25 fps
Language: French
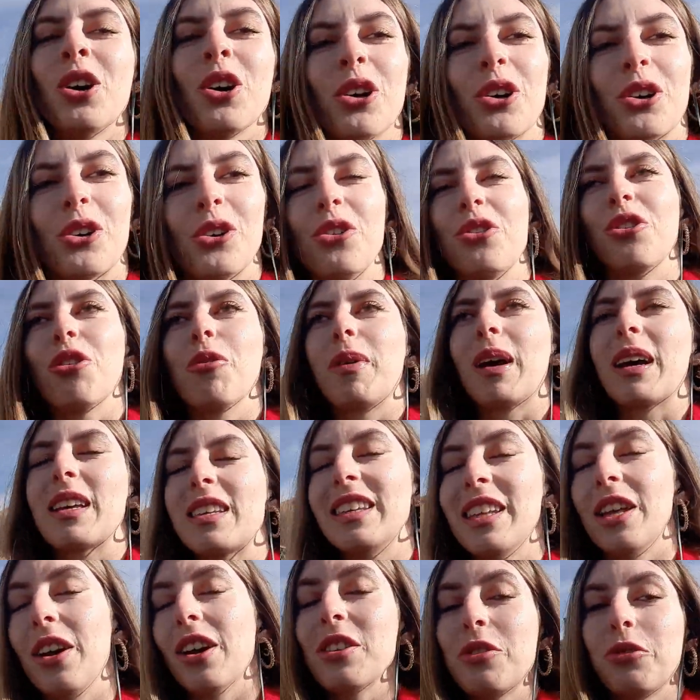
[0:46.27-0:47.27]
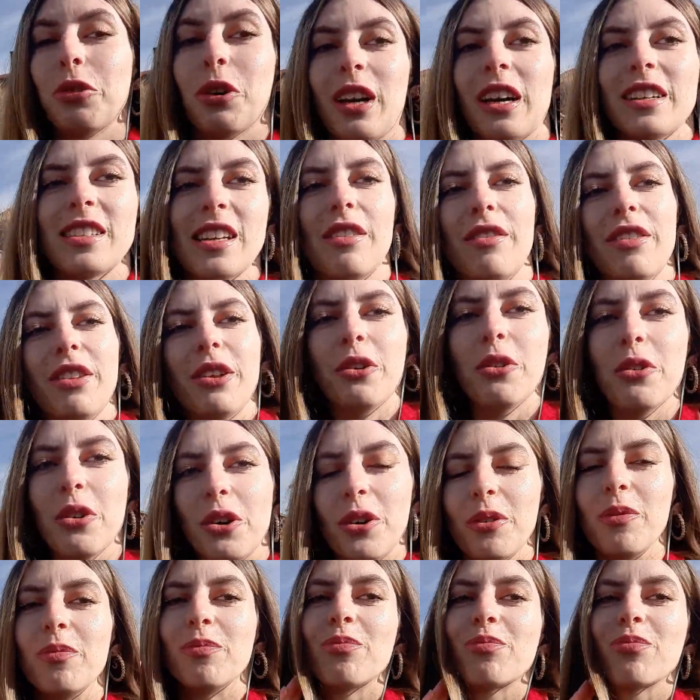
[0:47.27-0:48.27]
que je remercie d'ailleurs, tu regardes cette vidéo, euh,
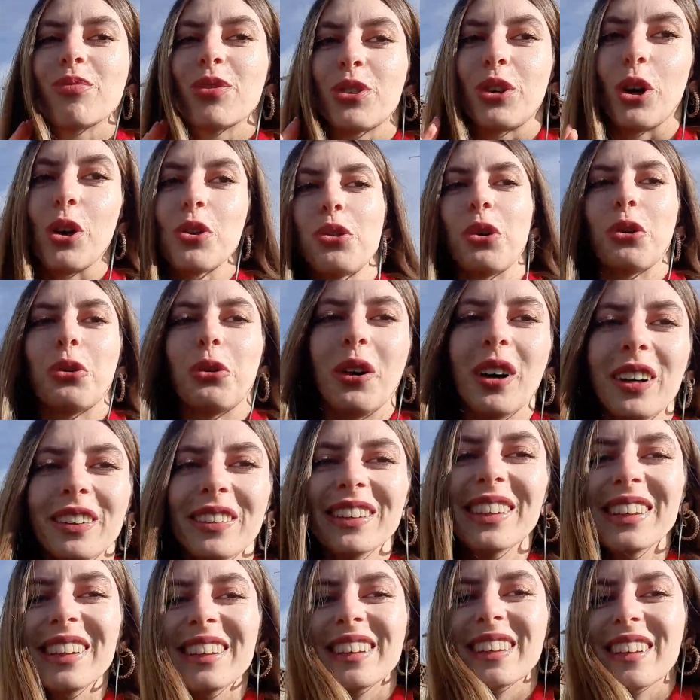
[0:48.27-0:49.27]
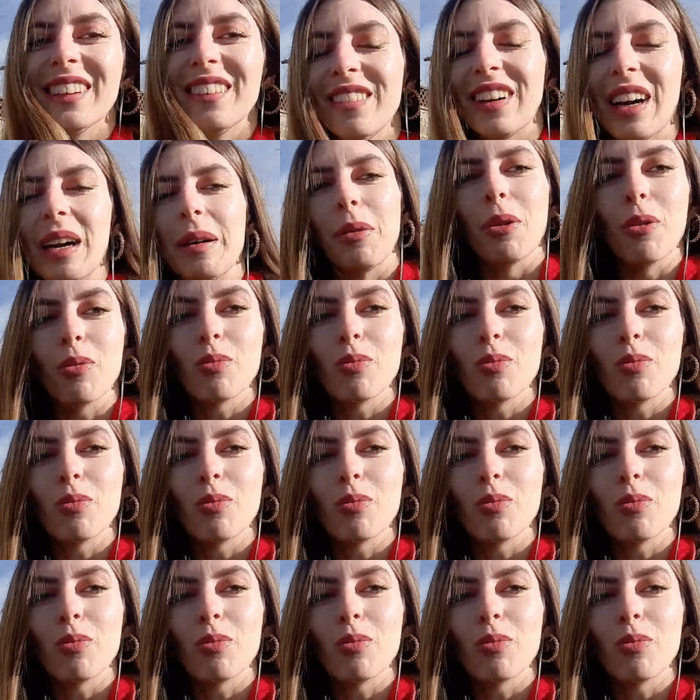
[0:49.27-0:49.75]
cœur sur toi, vraiment,